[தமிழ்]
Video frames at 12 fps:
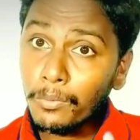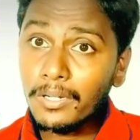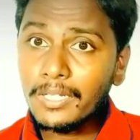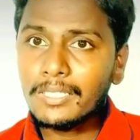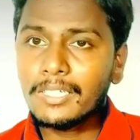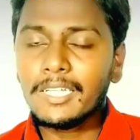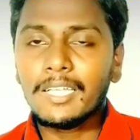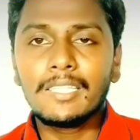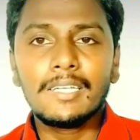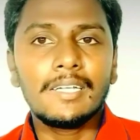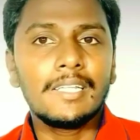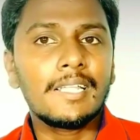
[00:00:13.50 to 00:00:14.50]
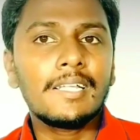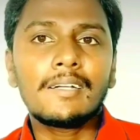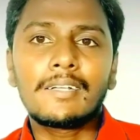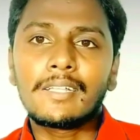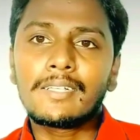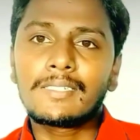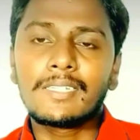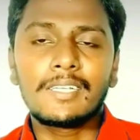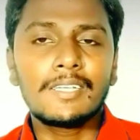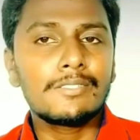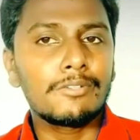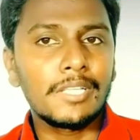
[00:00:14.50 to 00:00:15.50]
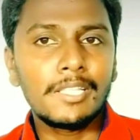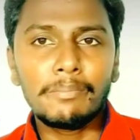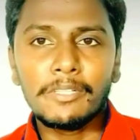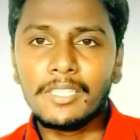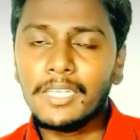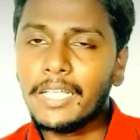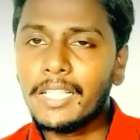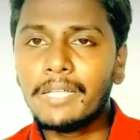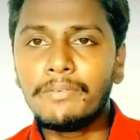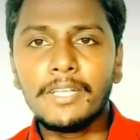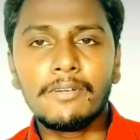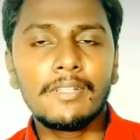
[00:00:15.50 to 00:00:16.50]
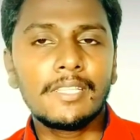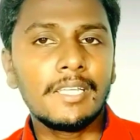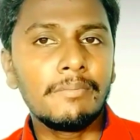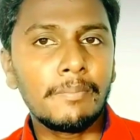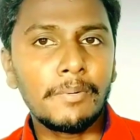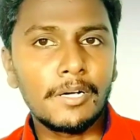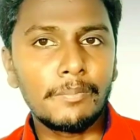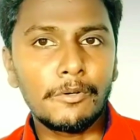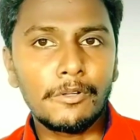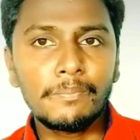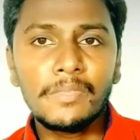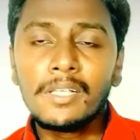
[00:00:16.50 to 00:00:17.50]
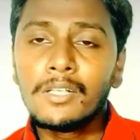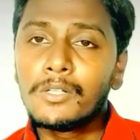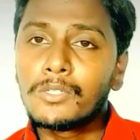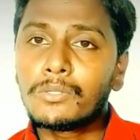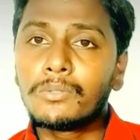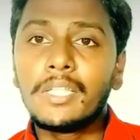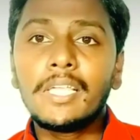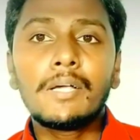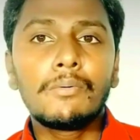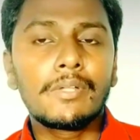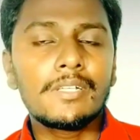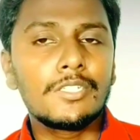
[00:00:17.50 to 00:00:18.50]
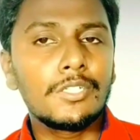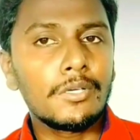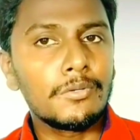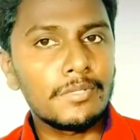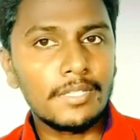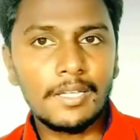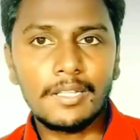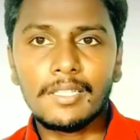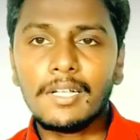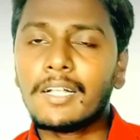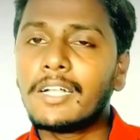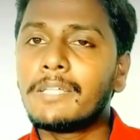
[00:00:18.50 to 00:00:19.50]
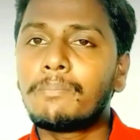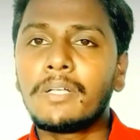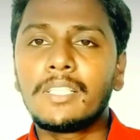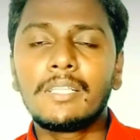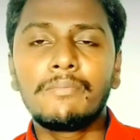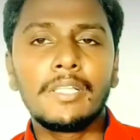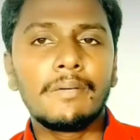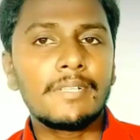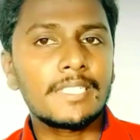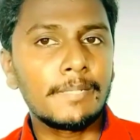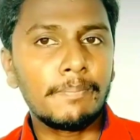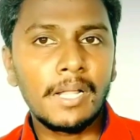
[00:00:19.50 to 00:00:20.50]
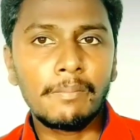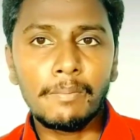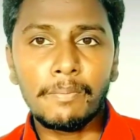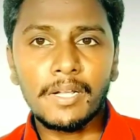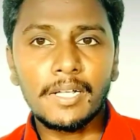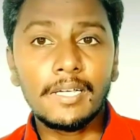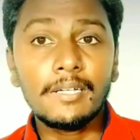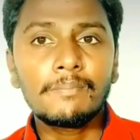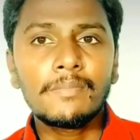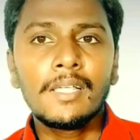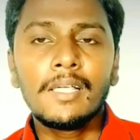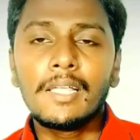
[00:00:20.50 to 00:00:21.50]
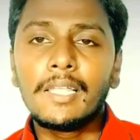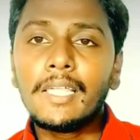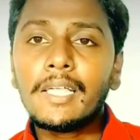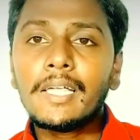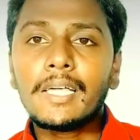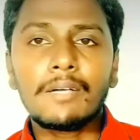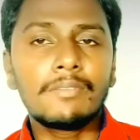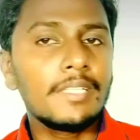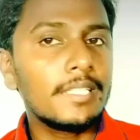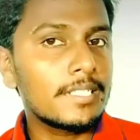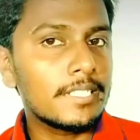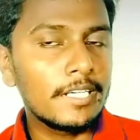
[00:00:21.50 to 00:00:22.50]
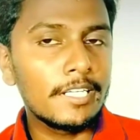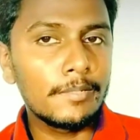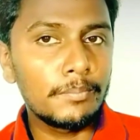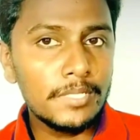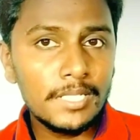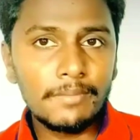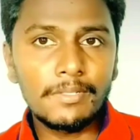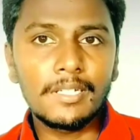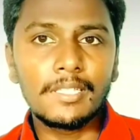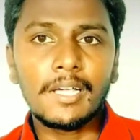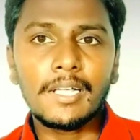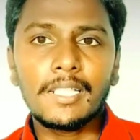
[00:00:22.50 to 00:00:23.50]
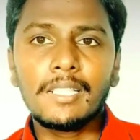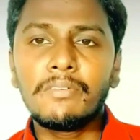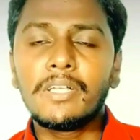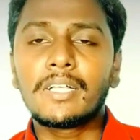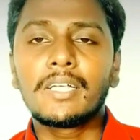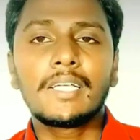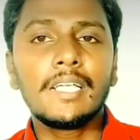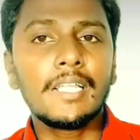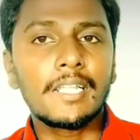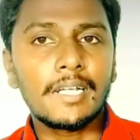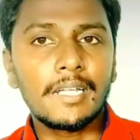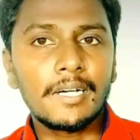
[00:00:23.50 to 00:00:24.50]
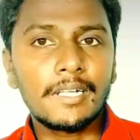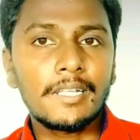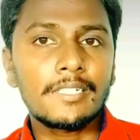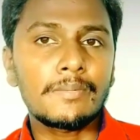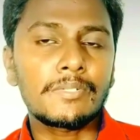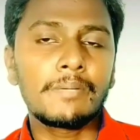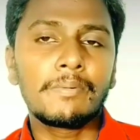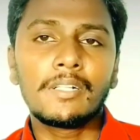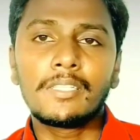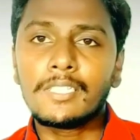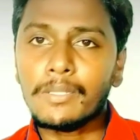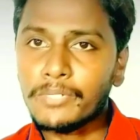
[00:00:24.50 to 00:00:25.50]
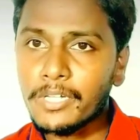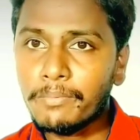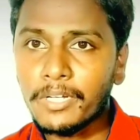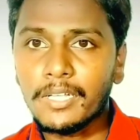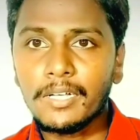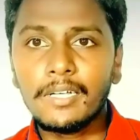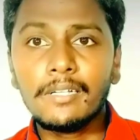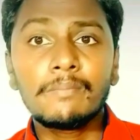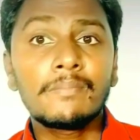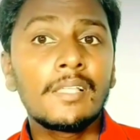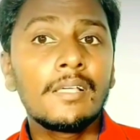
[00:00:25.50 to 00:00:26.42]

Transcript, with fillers: உங்களுக்கு தெரியாத நிறைய ட்ரிக்ஸ் இருக்குது ஸோ இதை பற்றி இந்த வீடியோவில் தெளிவாக பார்க்க போகிறோம் ஸோ நீங்கள் ஒரு ஜியோ யூஸராக இருந்தால் கண்டிப்பாக இந்த வீடியோவை ஸ்கிப் பண்ணாமல் பாருங்கள் நீங்கள் யாராவது இந்த சேனலுக்கு புதுசாக வந்திருந்தால் இந்த வீடியோக்கு கீழே இருக்க ரெட் கலர் சப்ஸ்கிரைப் பண்ணி சப்ஸ்கிரைப் பண்ணிக்கோங்க